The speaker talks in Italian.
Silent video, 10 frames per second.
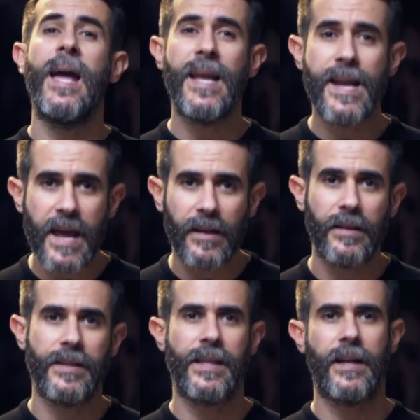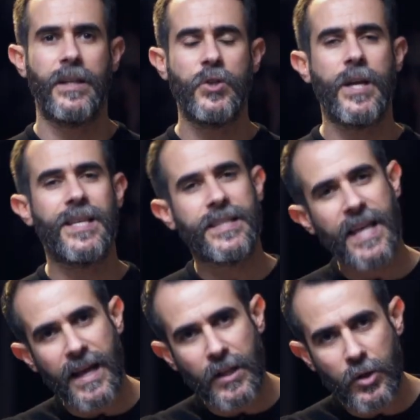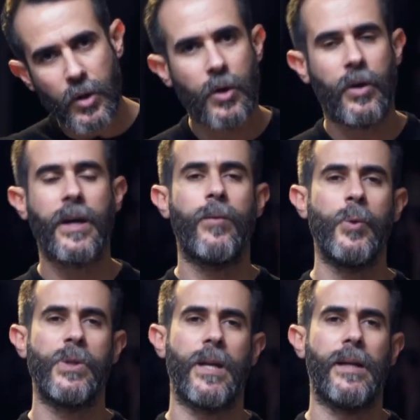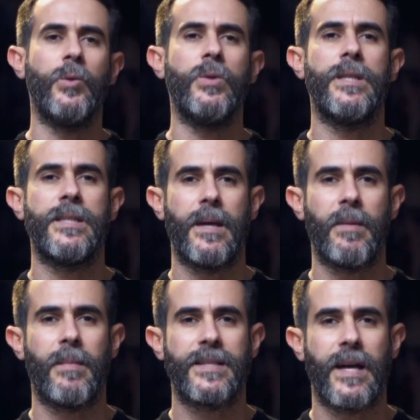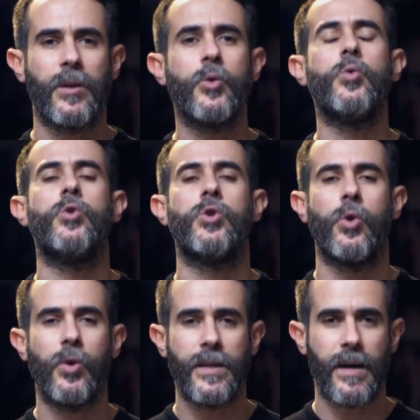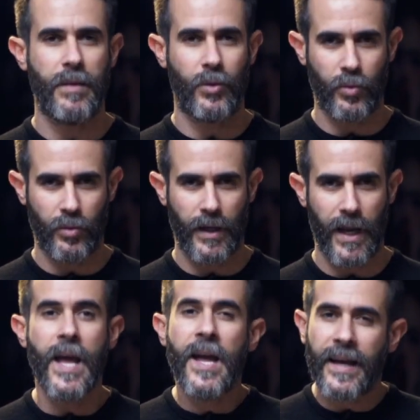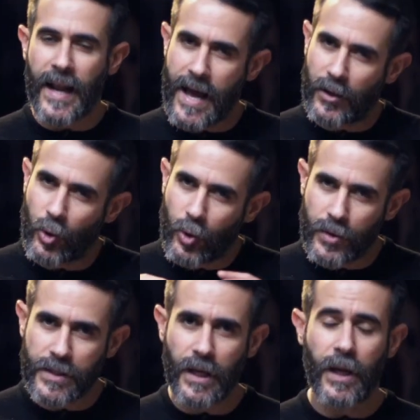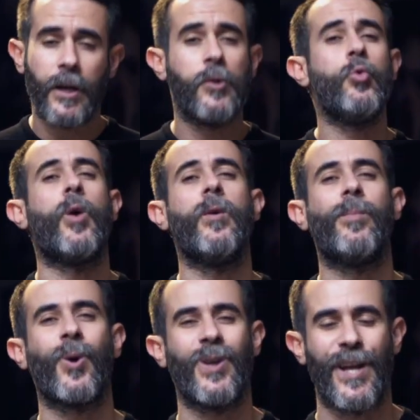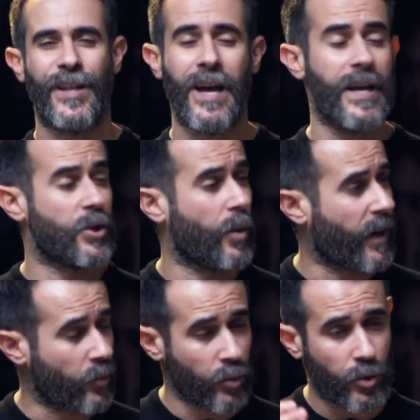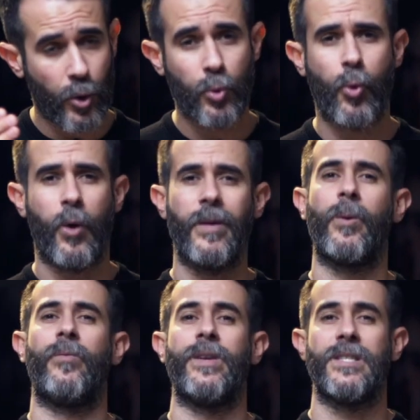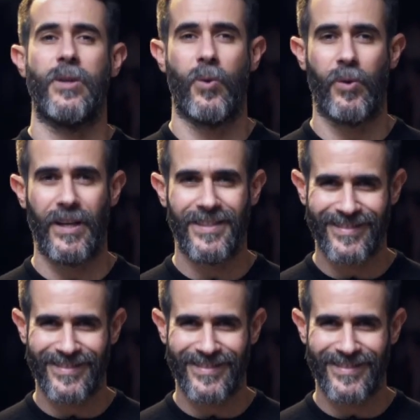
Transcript: e le inedite strategie stanno rivoluzionando un sistema basato su solide abitudini, creando così nuove opportunità e soprattutto nuove professioni.